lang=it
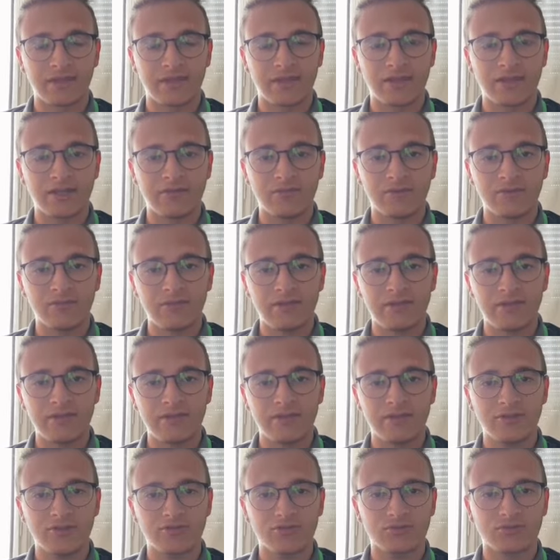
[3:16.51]
nei
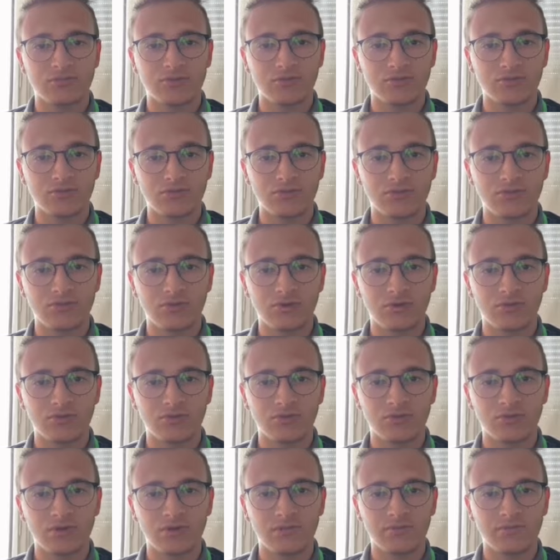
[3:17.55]
momenti soprattutto in
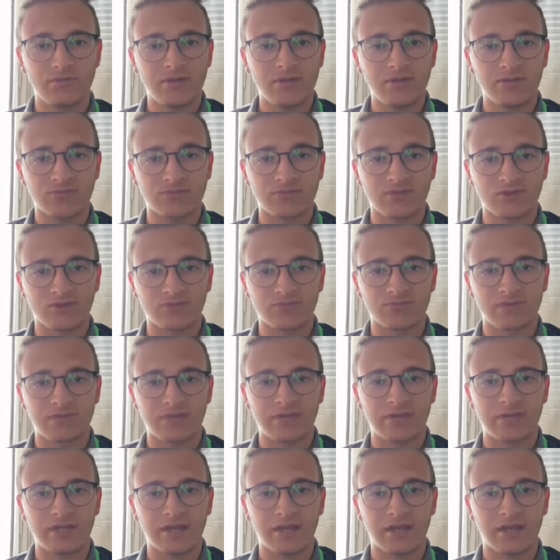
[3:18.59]
cui meno ce lo
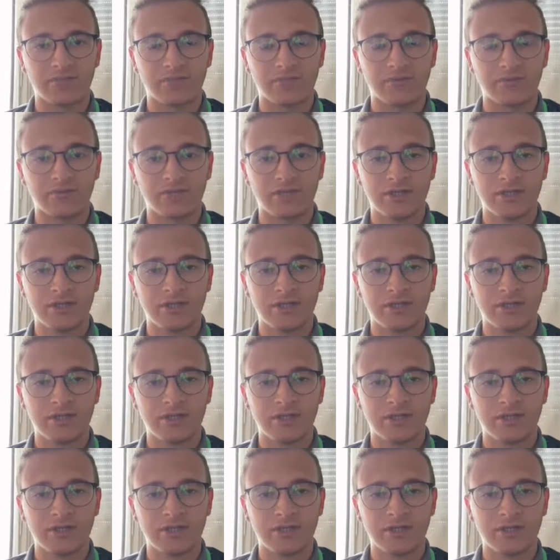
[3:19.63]
aspettiamo